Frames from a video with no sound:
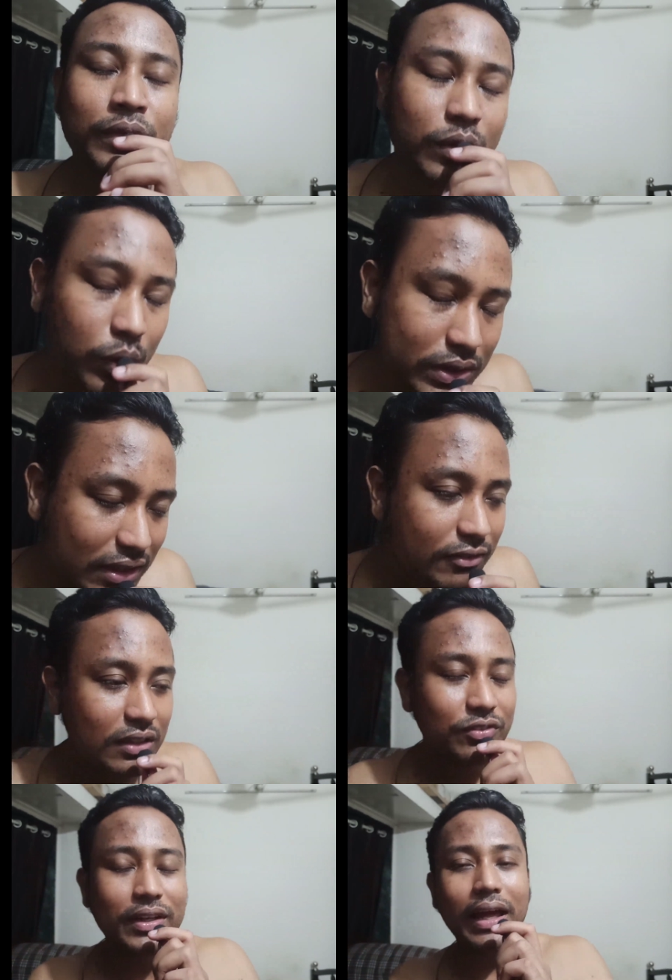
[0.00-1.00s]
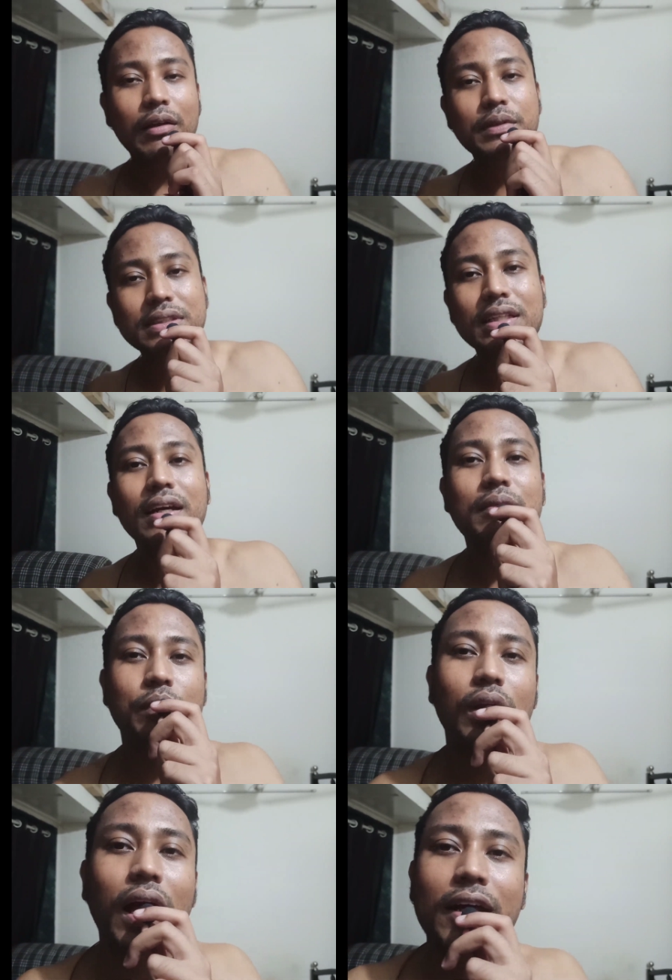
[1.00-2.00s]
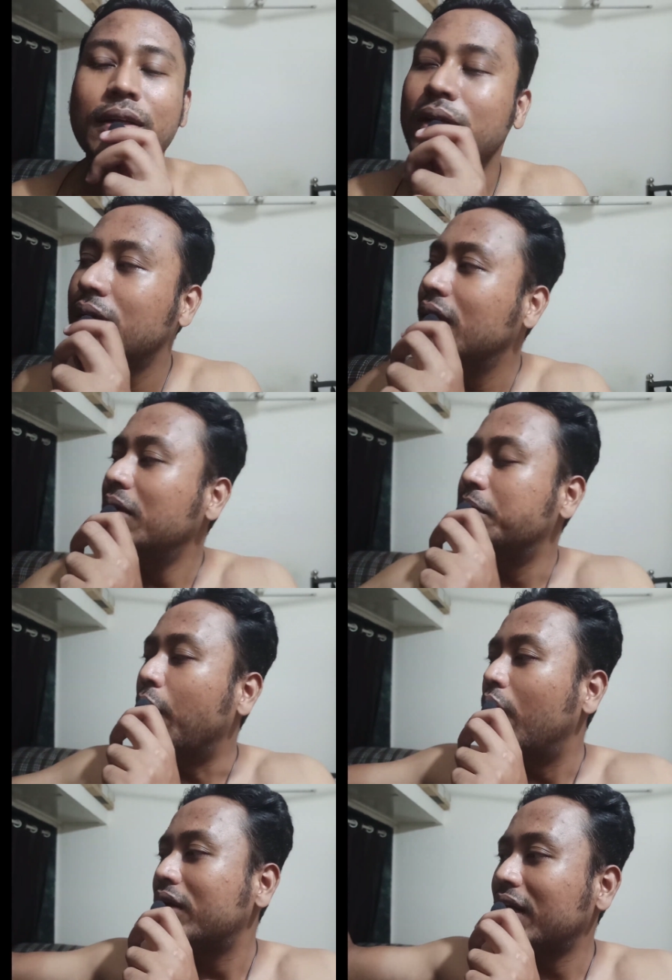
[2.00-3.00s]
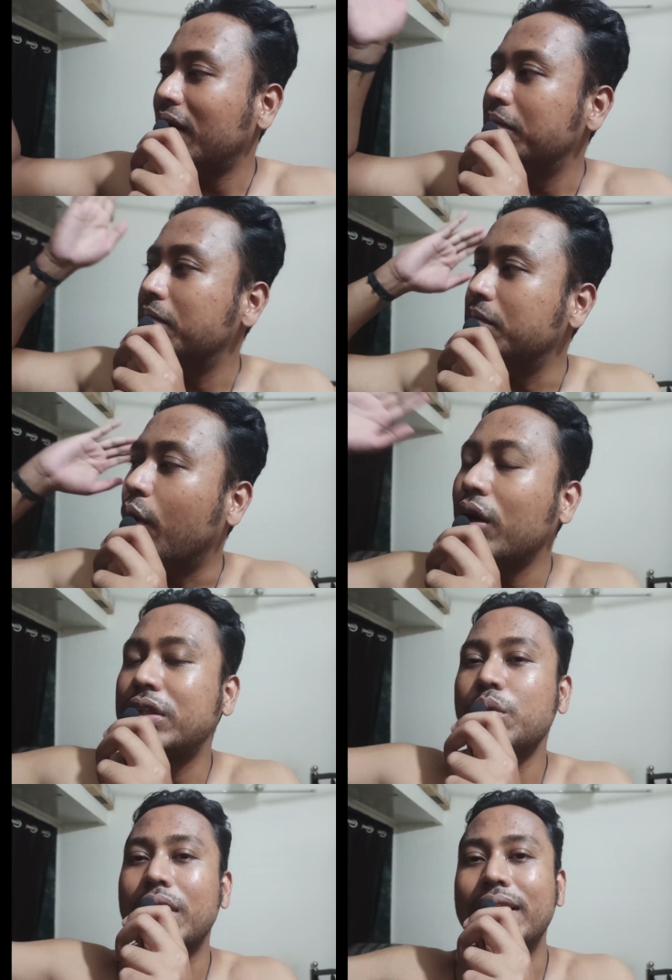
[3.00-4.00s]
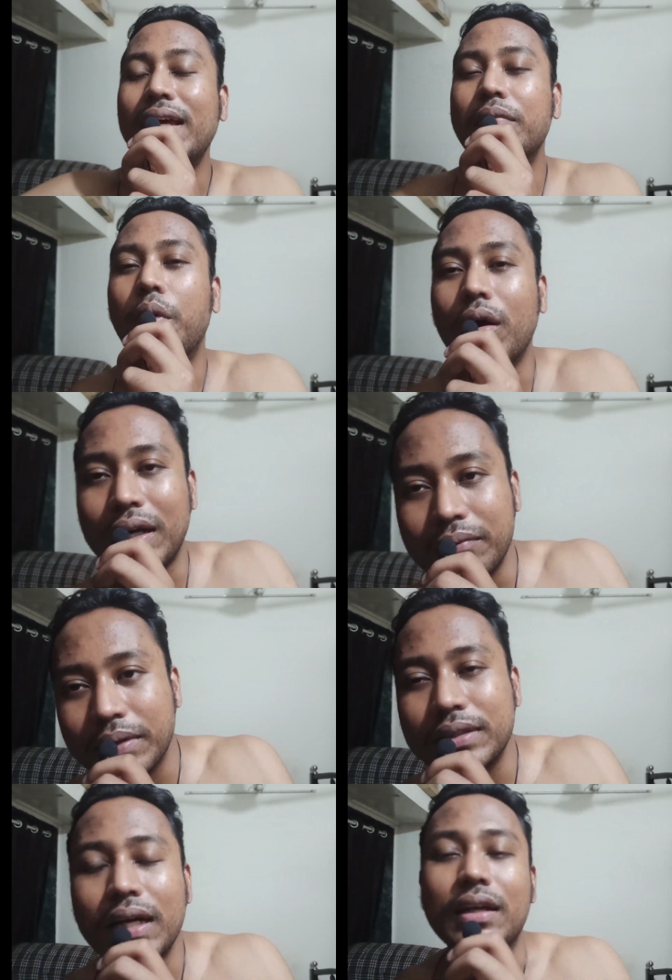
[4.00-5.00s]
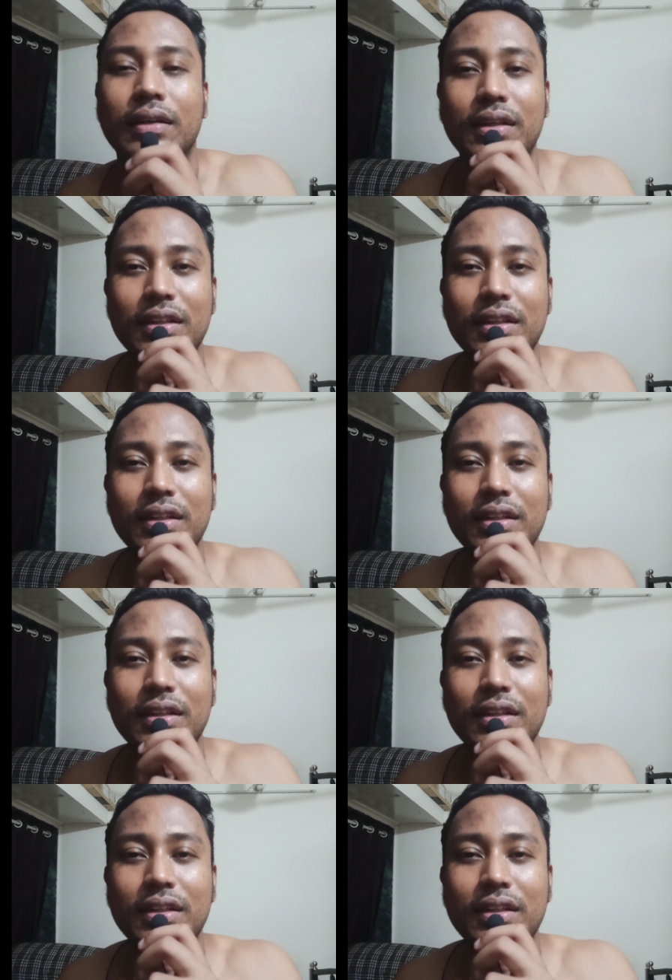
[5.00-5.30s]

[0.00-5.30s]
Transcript: तो उसी वक्त फिर एल्विश ने बोला भोंकना भौक क्यों रही है भौंकना बंद कर